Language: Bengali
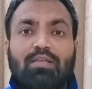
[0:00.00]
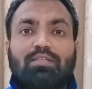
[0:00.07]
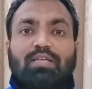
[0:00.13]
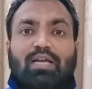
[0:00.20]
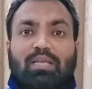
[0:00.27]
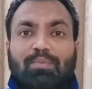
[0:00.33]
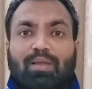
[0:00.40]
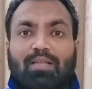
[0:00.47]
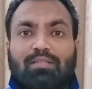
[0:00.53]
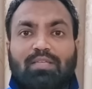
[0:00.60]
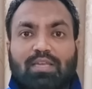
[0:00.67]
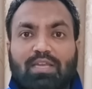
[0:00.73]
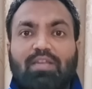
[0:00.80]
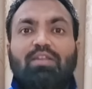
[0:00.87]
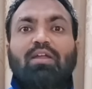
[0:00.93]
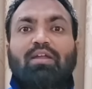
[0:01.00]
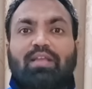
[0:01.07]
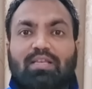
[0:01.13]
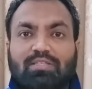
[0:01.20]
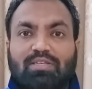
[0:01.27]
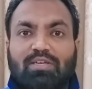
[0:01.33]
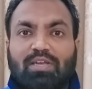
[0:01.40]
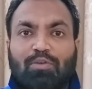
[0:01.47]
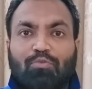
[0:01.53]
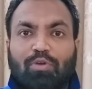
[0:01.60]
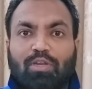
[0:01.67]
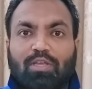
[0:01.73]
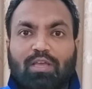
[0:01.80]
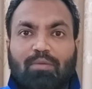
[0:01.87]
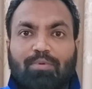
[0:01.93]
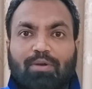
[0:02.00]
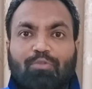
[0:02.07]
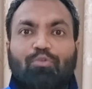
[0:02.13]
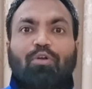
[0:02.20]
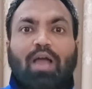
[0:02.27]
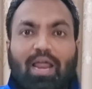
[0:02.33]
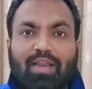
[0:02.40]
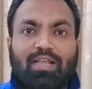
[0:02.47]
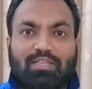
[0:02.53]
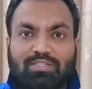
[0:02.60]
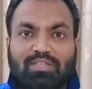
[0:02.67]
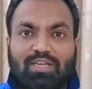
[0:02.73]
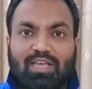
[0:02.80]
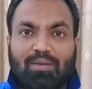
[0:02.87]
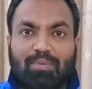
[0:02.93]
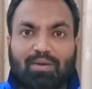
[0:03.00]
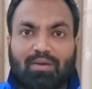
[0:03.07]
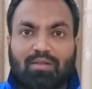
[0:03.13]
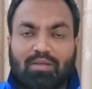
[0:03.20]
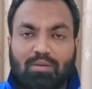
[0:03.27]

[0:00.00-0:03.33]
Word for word: সাকিব আল হাসান ইন্ডিয়ার এগেনস্টে টি টোয়েন্টি খেলবেন না তো কার এগেনস্টে খেলবেন